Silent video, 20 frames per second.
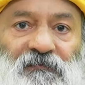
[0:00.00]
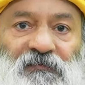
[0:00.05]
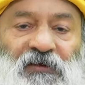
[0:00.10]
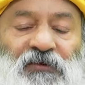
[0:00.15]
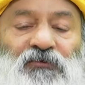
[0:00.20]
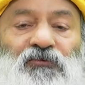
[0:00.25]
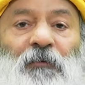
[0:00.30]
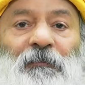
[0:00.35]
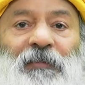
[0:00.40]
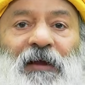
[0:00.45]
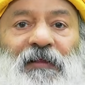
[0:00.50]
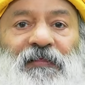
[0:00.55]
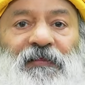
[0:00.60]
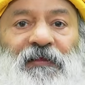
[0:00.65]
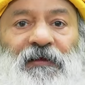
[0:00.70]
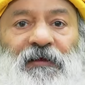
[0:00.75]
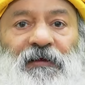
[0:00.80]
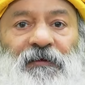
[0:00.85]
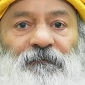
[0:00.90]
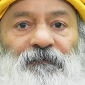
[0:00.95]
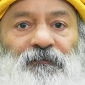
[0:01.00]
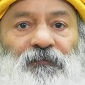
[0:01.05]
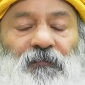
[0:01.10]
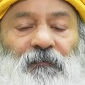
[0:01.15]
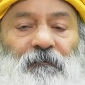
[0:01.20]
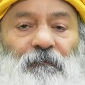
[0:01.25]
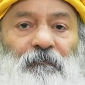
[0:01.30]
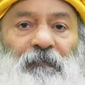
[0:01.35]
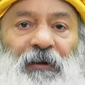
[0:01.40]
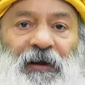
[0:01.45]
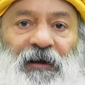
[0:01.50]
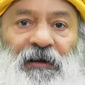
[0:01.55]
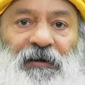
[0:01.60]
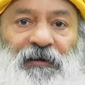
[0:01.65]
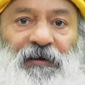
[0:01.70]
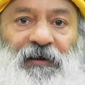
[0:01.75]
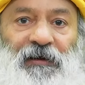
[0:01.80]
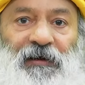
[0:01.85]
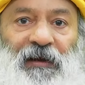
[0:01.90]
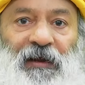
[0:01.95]
जिसको हम कहते हैं ब्रेन
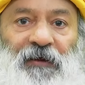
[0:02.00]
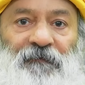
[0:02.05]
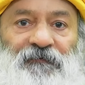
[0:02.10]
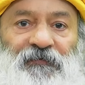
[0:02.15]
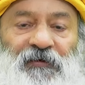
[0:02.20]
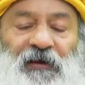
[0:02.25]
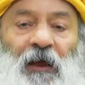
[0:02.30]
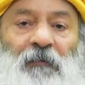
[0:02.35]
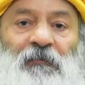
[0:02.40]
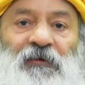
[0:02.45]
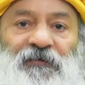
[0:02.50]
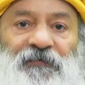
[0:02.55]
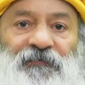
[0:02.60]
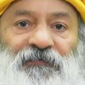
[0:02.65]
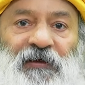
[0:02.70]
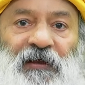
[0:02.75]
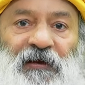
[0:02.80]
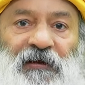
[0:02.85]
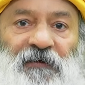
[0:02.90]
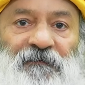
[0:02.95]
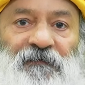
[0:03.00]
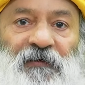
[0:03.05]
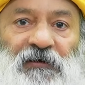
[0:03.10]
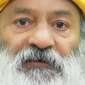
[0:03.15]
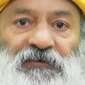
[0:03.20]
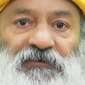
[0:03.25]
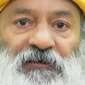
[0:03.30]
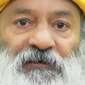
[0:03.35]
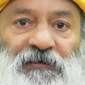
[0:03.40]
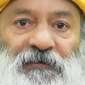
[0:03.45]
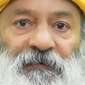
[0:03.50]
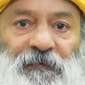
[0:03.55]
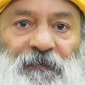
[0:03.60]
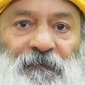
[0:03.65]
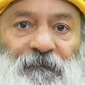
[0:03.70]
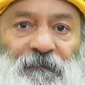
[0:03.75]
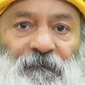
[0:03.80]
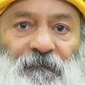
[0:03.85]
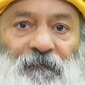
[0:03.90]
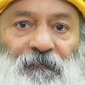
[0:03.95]
के लेफ्ट हेमिस्फीयर के फंक्शन
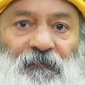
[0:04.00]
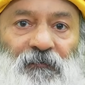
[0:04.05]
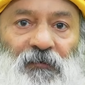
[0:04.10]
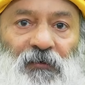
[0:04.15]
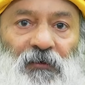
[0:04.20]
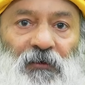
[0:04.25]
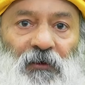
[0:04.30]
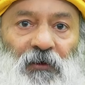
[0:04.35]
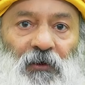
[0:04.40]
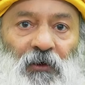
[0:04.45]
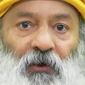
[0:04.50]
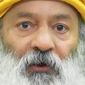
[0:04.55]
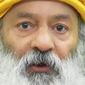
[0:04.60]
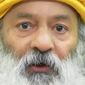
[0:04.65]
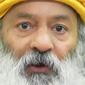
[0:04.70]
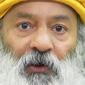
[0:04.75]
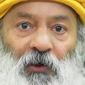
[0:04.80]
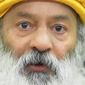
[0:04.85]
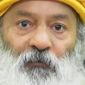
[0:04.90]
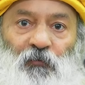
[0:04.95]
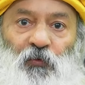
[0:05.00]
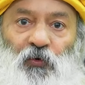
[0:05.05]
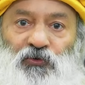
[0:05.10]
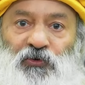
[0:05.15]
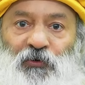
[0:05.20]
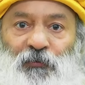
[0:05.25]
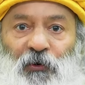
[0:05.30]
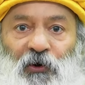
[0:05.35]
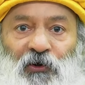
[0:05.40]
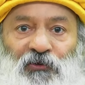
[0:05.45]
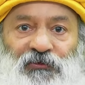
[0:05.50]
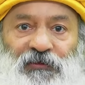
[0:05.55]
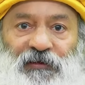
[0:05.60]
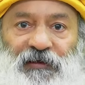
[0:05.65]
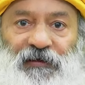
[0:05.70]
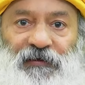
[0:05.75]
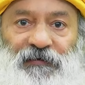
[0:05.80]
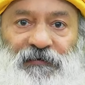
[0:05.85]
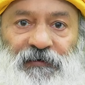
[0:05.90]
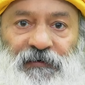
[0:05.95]
वो तो बहुत
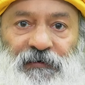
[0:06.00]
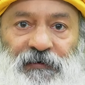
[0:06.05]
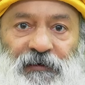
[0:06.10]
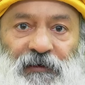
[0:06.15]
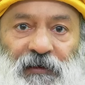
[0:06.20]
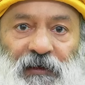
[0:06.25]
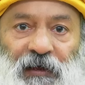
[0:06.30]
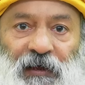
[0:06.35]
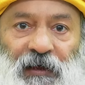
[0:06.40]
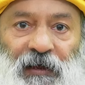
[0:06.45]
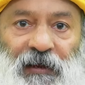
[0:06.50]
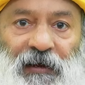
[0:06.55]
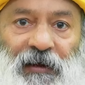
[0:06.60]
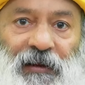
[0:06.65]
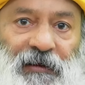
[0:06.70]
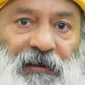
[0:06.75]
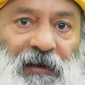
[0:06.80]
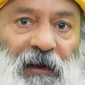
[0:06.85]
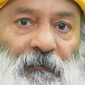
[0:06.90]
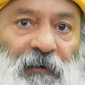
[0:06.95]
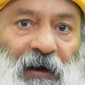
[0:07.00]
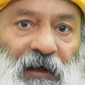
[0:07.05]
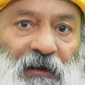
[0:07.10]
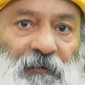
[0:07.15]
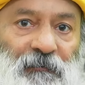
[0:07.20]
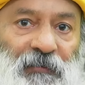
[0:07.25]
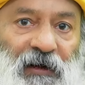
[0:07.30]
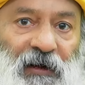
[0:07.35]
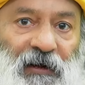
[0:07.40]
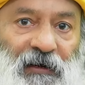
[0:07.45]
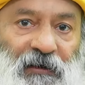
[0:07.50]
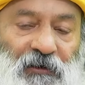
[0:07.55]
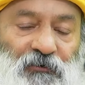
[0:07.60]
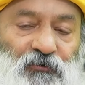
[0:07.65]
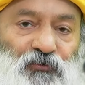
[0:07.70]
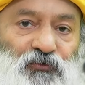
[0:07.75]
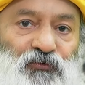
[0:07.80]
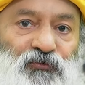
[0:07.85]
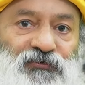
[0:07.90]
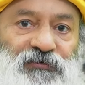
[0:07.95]
तेज हैं लेकिन हमारे ब्रेन का
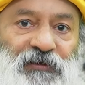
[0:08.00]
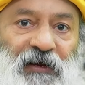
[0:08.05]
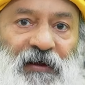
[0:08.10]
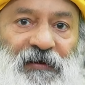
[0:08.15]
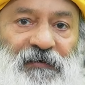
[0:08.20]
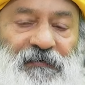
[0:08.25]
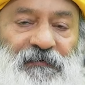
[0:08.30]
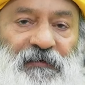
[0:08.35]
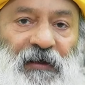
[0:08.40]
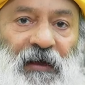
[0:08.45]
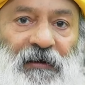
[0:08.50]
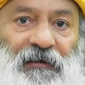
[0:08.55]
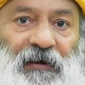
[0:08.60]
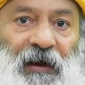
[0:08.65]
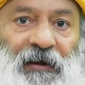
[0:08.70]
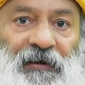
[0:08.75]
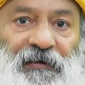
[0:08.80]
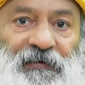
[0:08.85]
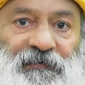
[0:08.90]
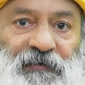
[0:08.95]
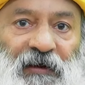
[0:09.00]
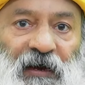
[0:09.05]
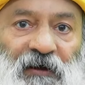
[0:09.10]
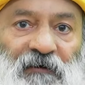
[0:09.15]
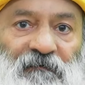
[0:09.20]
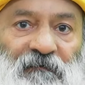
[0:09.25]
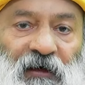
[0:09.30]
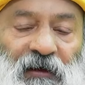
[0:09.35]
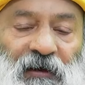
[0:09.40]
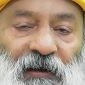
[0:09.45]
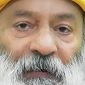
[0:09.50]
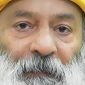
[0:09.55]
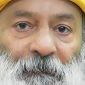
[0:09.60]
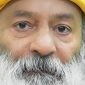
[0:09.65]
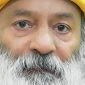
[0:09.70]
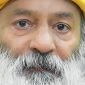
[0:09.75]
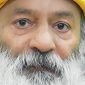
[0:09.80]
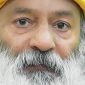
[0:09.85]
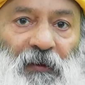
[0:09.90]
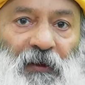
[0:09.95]
जो दूसरा हिस्सा है राइट साइड वाला
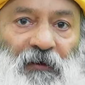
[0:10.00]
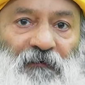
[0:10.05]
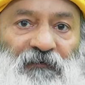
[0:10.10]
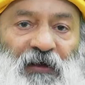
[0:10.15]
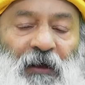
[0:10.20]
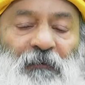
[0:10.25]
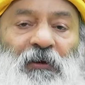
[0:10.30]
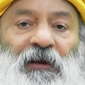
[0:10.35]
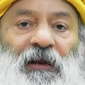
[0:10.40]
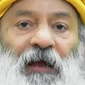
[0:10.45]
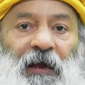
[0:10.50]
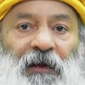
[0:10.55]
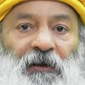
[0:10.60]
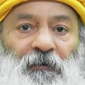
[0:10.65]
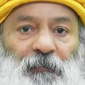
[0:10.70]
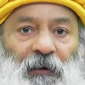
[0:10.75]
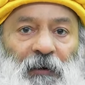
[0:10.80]
फेमिनाइन